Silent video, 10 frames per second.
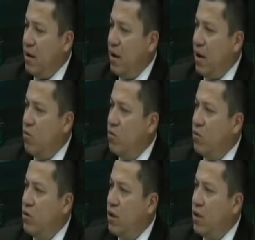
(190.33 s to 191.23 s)

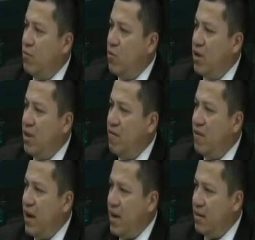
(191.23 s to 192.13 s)
Algunos tenemos
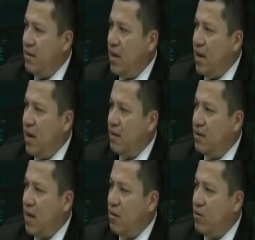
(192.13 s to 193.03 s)
indiferencia en el
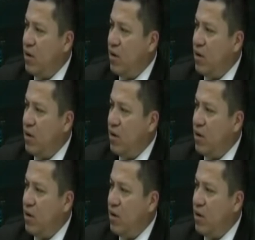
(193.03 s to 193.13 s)
Estado